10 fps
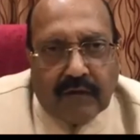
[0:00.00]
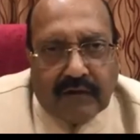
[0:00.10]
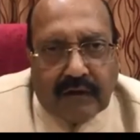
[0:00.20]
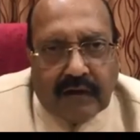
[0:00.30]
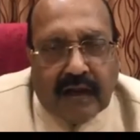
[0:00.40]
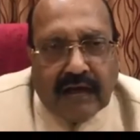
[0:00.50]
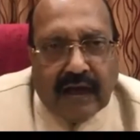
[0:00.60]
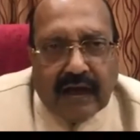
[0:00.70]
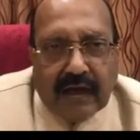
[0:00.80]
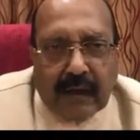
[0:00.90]
का वजीर ही
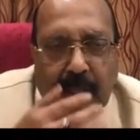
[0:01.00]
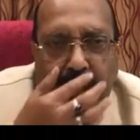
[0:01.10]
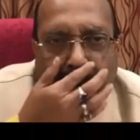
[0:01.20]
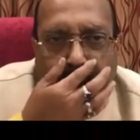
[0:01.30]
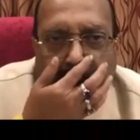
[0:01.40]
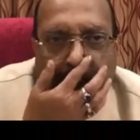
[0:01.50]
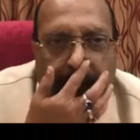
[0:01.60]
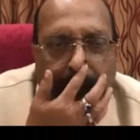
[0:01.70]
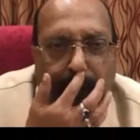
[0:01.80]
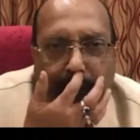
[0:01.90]
नहीं है
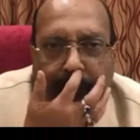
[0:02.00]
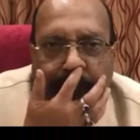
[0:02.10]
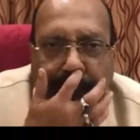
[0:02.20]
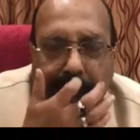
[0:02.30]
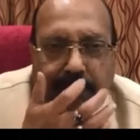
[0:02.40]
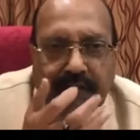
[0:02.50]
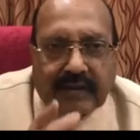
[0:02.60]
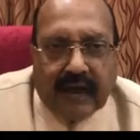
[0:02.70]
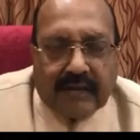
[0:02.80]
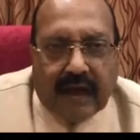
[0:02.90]
क्योंकि वो उस
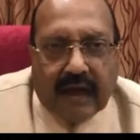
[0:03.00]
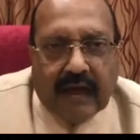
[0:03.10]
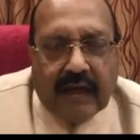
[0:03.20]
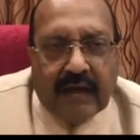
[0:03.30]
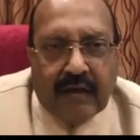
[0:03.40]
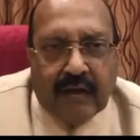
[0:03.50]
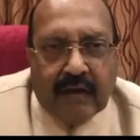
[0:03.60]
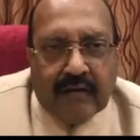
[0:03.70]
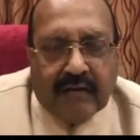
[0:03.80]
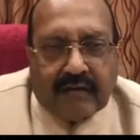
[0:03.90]
कश्मीर से आता है
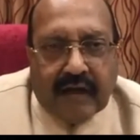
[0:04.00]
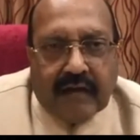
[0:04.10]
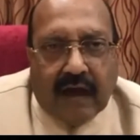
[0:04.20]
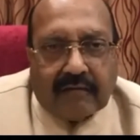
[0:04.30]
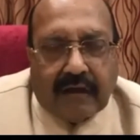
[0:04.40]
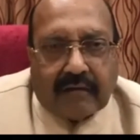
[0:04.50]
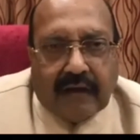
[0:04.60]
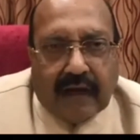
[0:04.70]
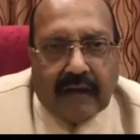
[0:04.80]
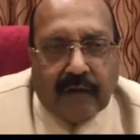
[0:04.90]
जिसके लिए आज तक
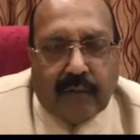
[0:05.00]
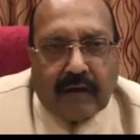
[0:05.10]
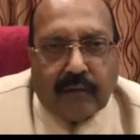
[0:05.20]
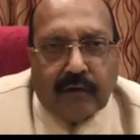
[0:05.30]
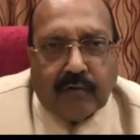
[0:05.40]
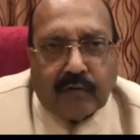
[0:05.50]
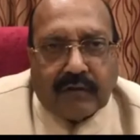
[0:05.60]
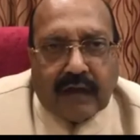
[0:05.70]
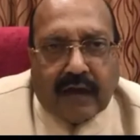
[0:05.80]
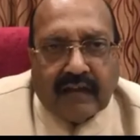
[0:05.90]
तय नहीं हुआ कि वो
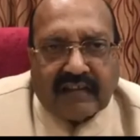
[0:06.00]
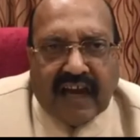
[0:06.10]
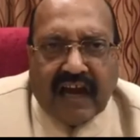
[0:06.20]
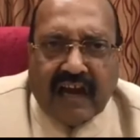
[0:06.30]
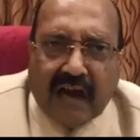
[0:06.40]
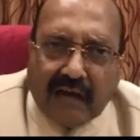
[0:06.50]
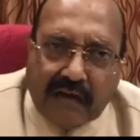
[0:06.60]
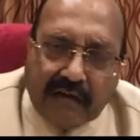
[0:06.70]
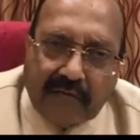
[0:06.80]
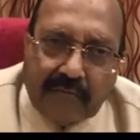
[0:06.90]
हिंदुस्तान का हिस्सा है या
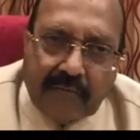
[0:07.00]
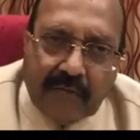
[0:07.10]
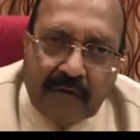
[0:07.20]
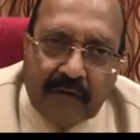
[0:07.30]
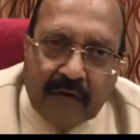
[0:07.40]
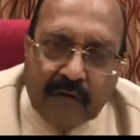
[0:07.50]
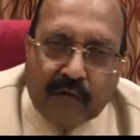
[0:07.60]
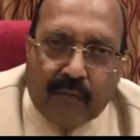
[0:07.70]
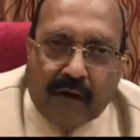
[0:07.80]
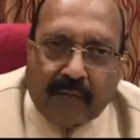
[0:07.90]
नहीं
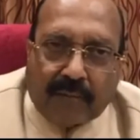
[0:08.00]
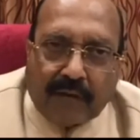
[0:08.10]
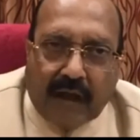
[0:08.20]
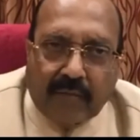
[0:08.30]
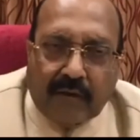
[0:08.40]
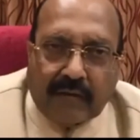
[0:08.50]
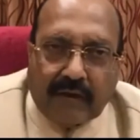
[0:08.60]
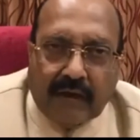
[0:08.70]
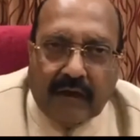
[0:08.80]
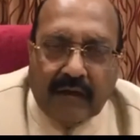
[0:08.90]
जो हमारे
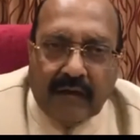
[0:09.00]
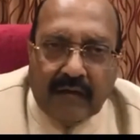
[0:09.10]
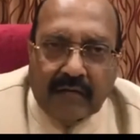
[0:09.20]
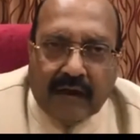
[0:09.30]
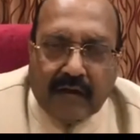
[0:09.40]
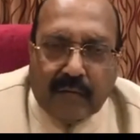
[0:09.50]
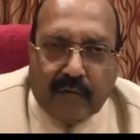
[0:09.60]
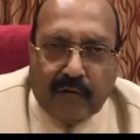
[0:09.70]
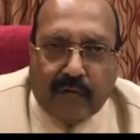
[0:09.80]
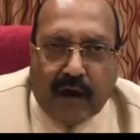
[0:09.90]
प्रधानमंत्री
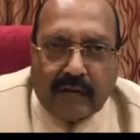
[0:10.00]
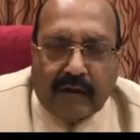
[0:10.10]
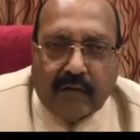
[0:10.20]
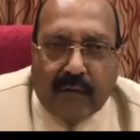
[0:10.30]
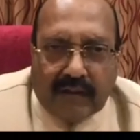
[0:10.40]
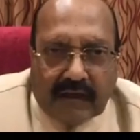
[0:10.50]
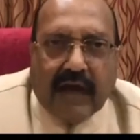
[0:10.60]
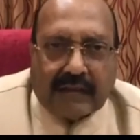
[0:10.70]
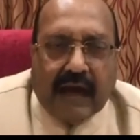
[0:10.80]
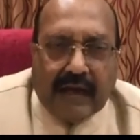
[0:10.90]
नरेंद्र मोदी को
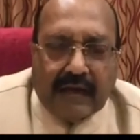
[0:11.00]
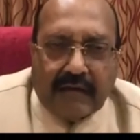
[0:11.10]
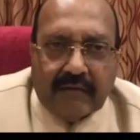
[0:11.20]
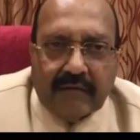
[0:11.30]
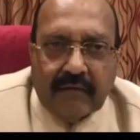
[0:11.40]
आतंकवादी कहता है